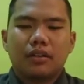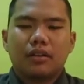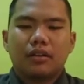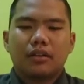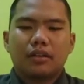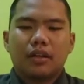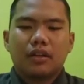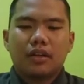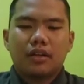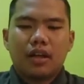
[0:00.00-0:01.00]
e, yang,
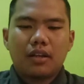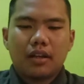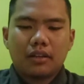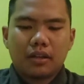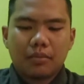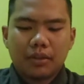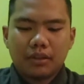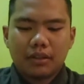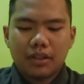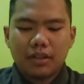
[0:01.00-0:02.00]
dan yang
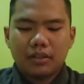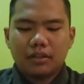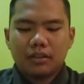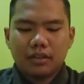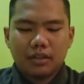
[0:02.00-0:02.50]
terpenting